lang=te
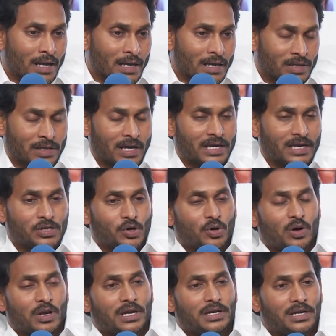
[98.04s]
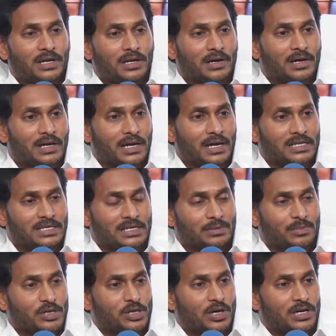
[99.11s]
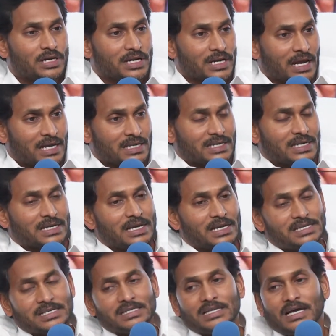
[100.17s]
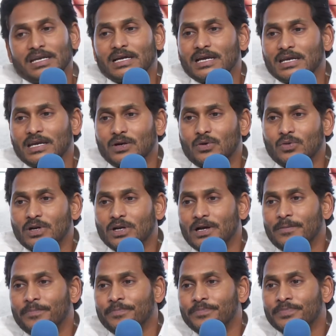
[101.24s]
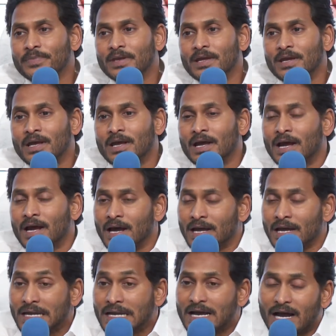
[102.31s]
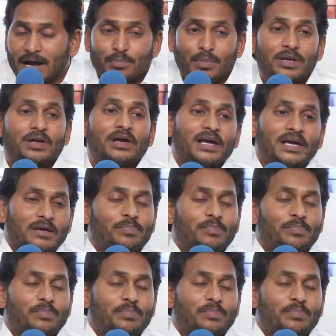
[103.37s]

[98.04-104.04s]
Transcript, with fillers: ఈసారి జోగులన్న గెలిచిన మెజారిటీ లాస్ట్ టైం గెలిచిన దానికన్నా కూడా ఇంకా మెరుగైన